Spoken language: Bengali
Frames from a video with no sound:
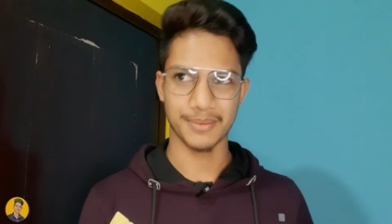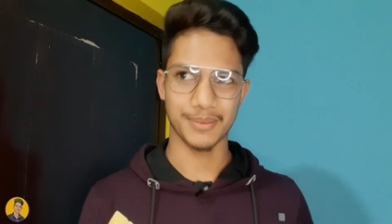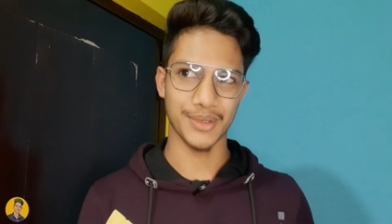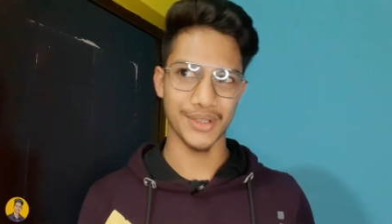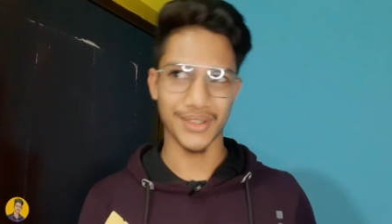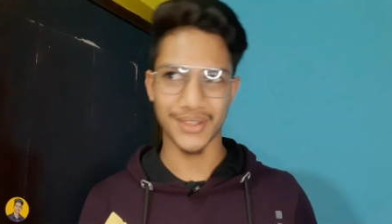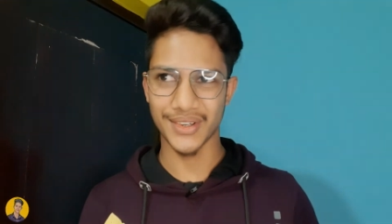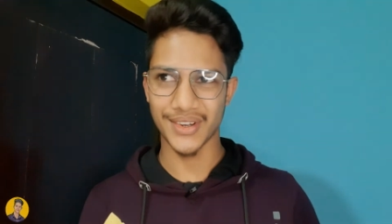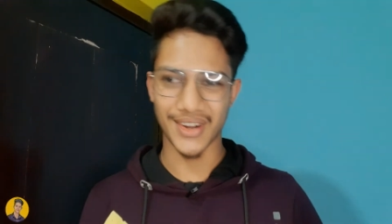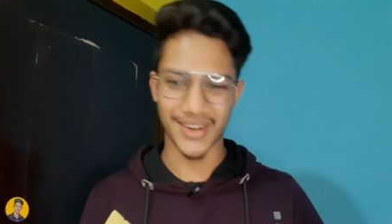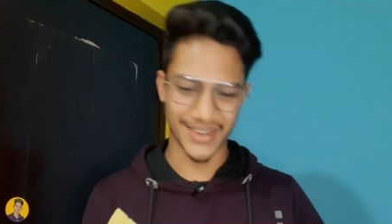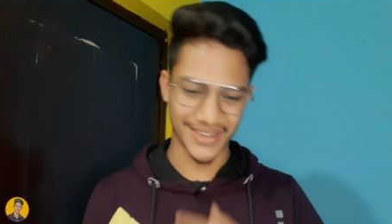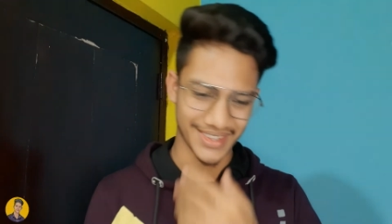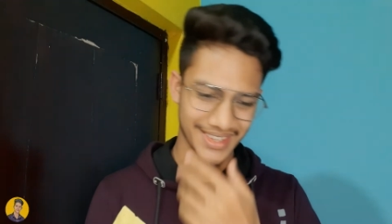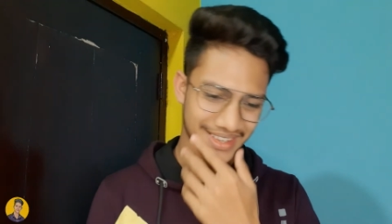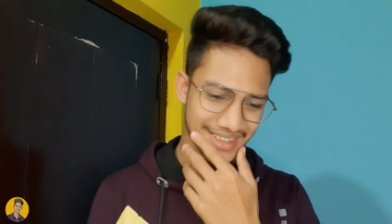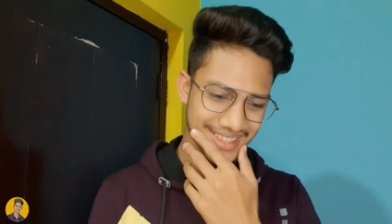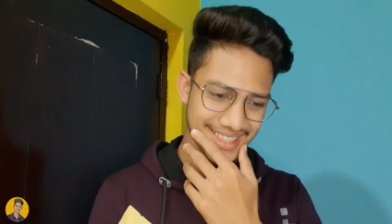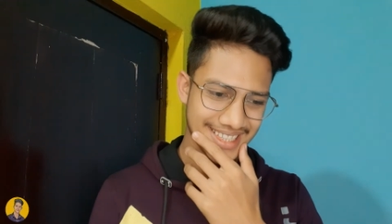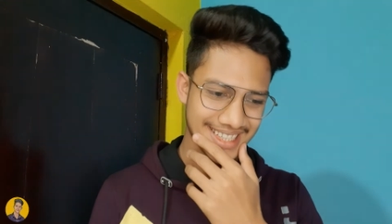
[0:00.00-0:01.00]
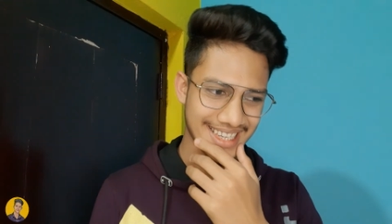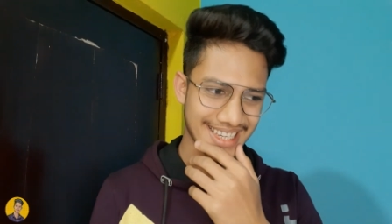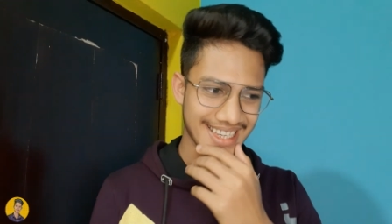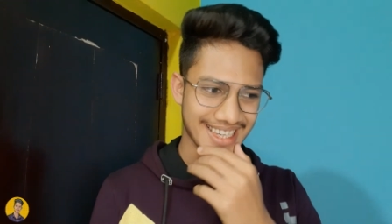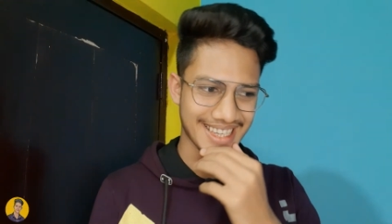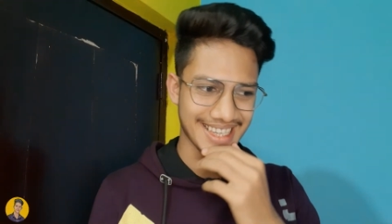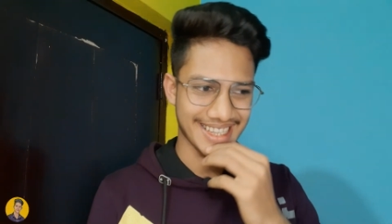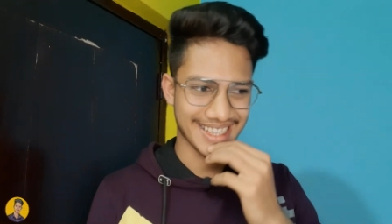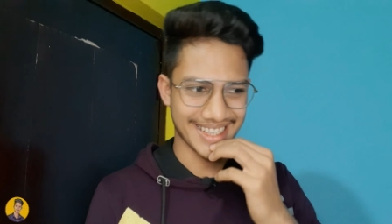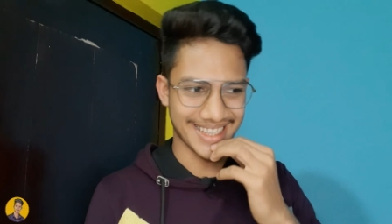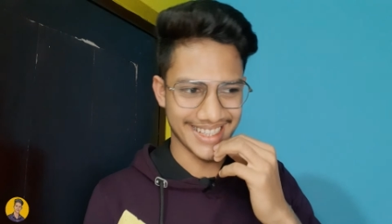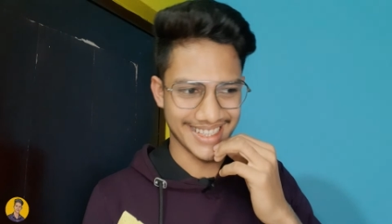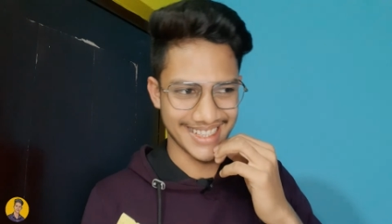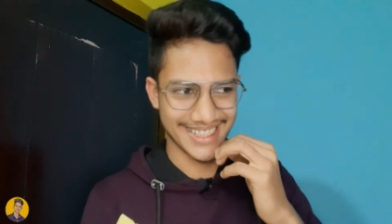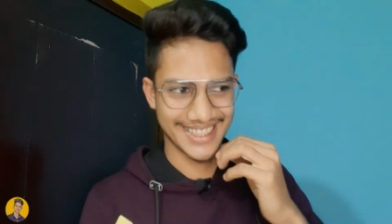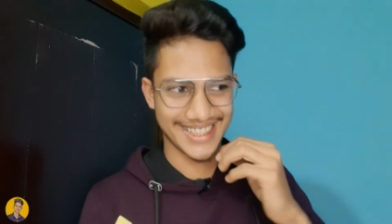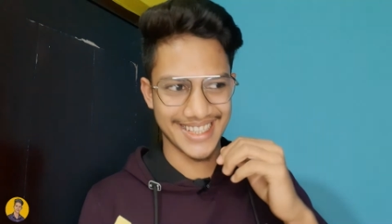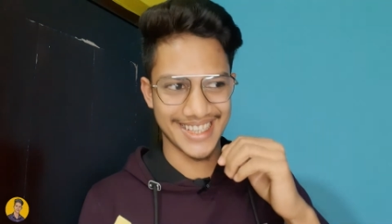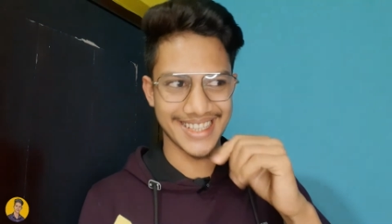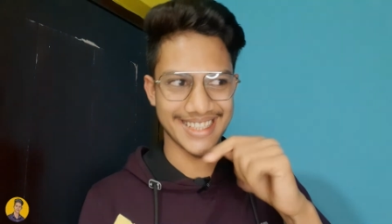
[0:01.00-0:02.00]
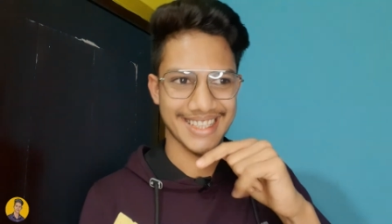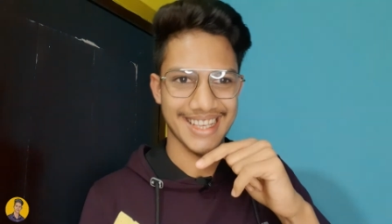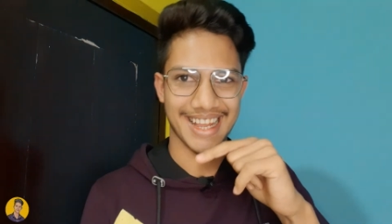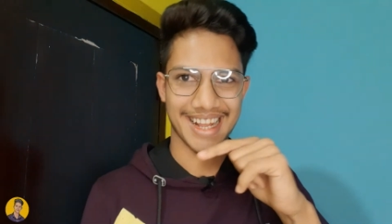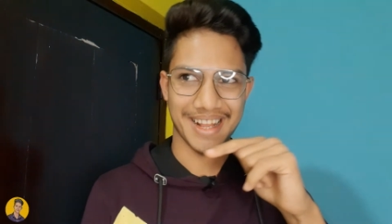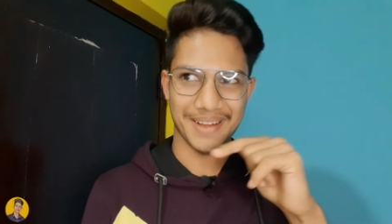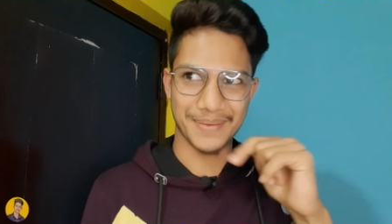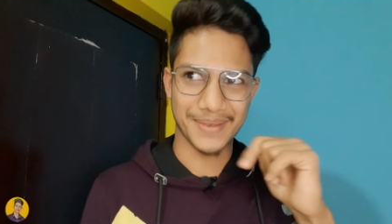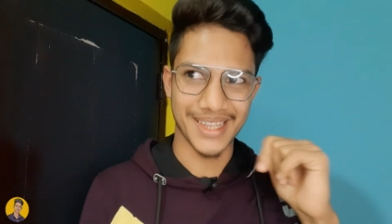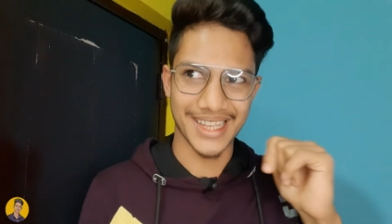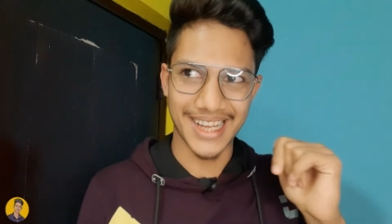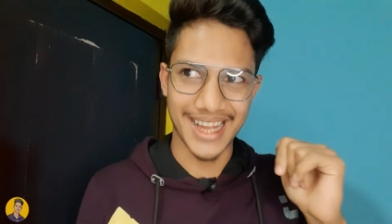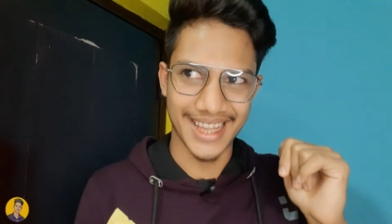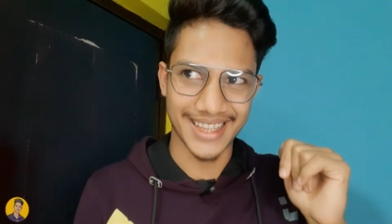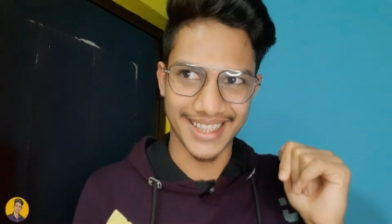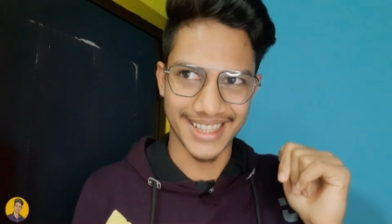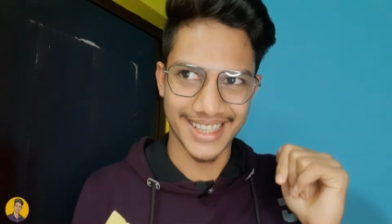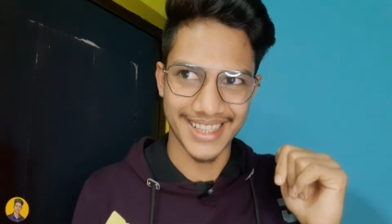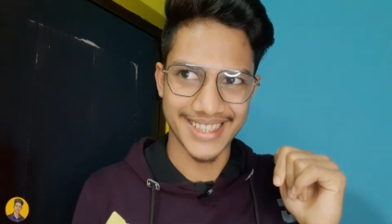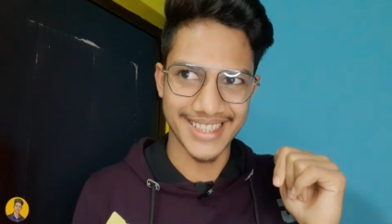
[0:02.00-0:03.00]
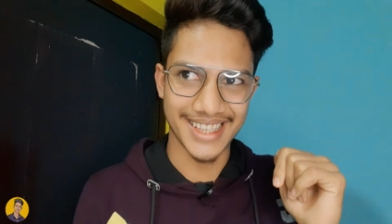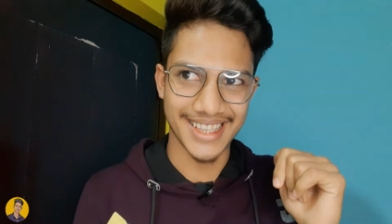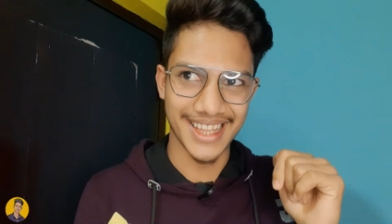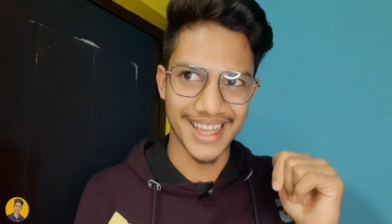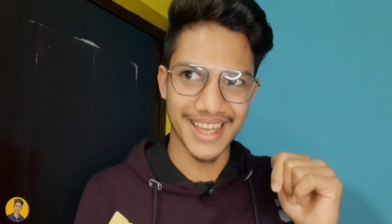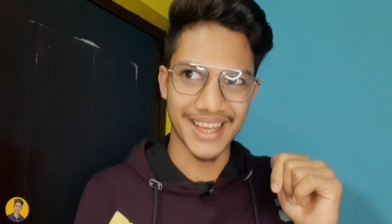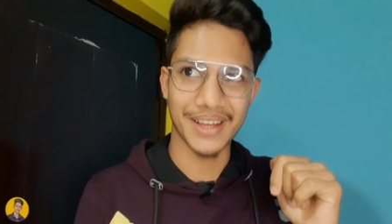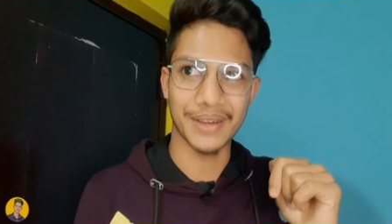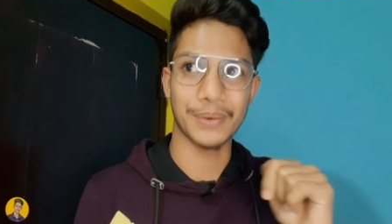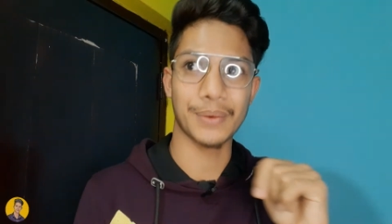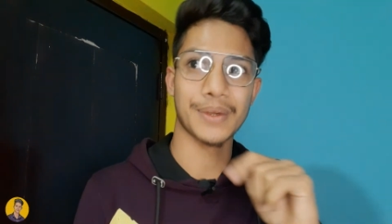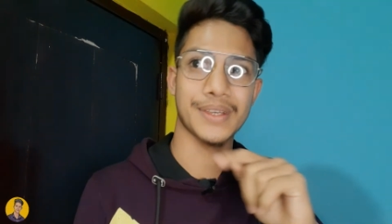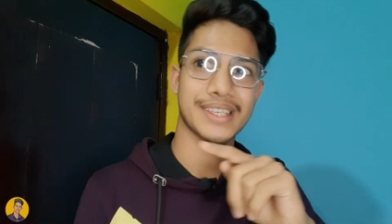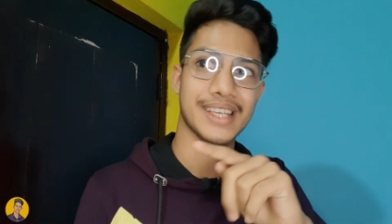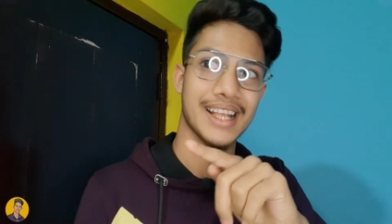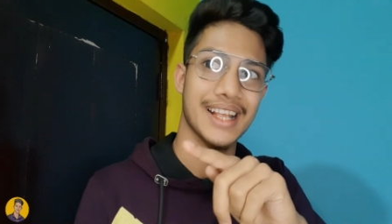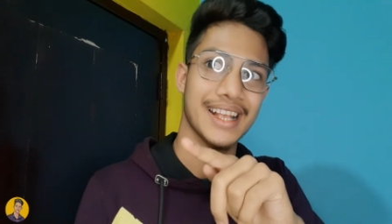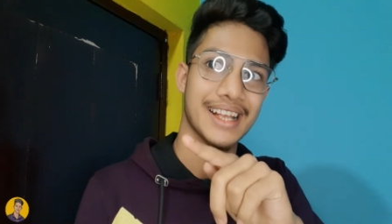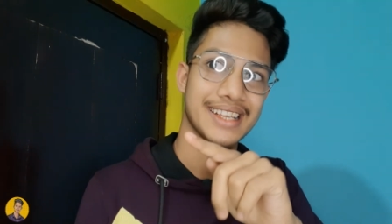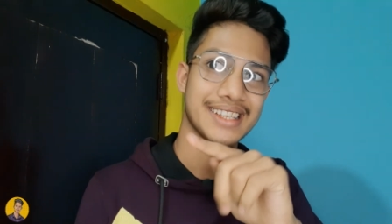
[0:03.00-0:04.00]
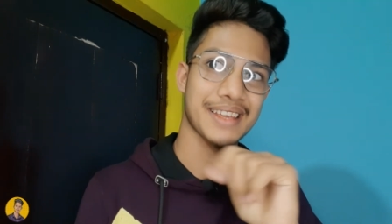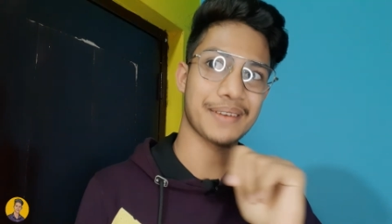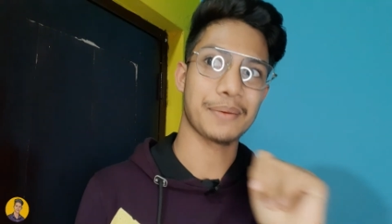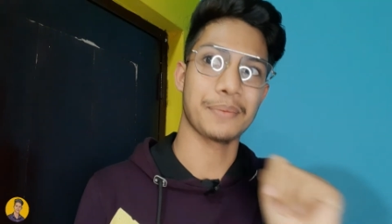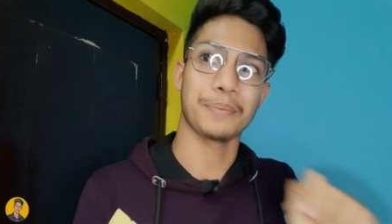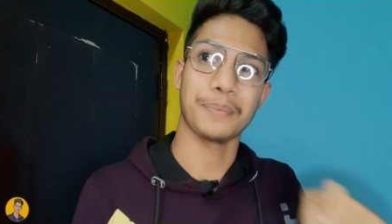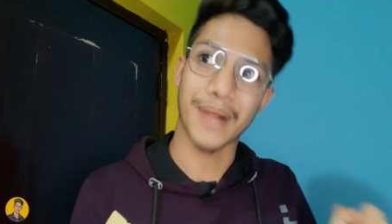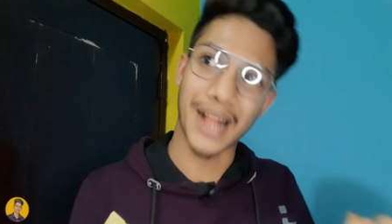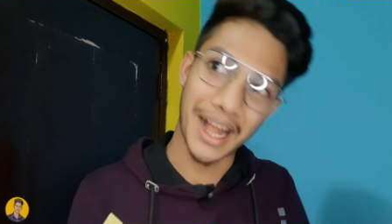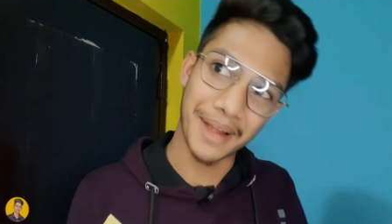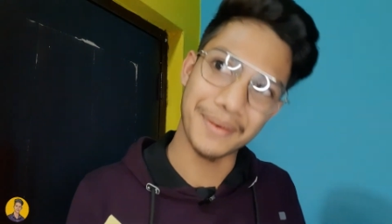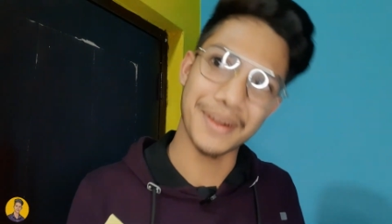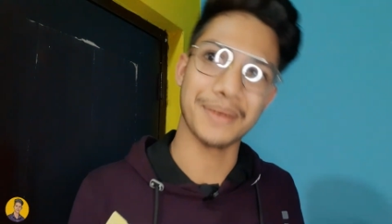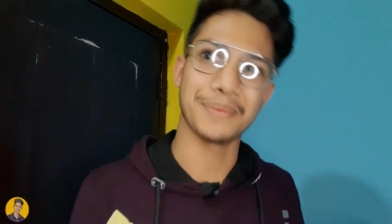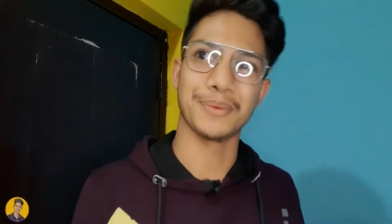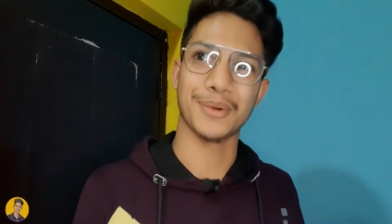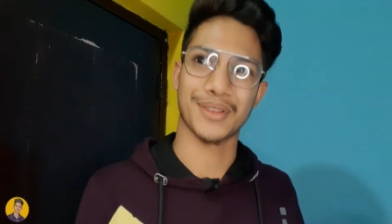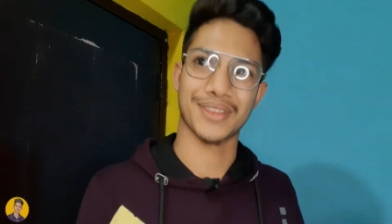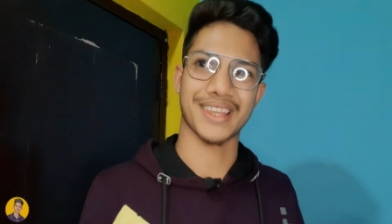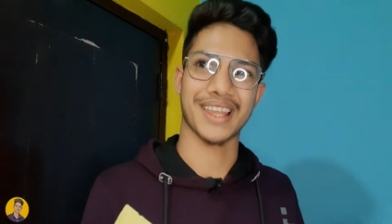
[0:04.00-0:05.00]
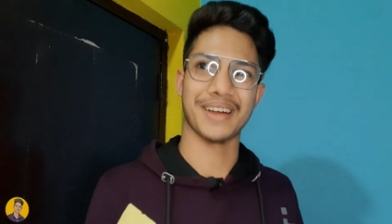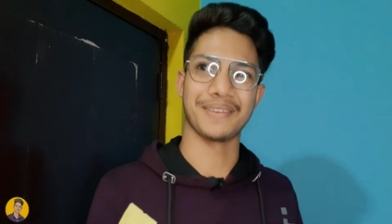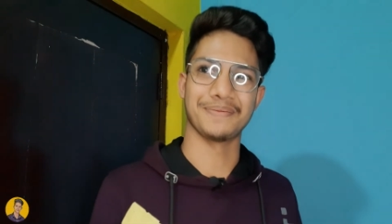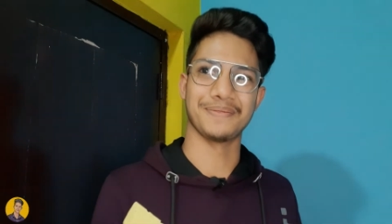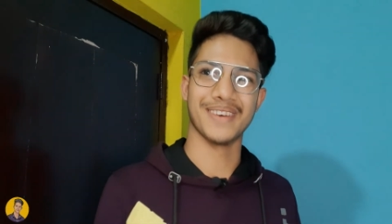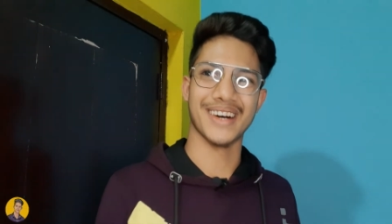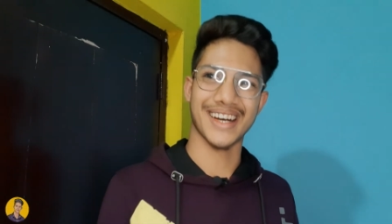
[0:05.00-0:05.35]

বন্ধু ঘটনা হচ্ছে যে স্যার আমাদের খাতা দেখছে না ওই স্যারের কাছে আমি প্রাইভেট পড়তাম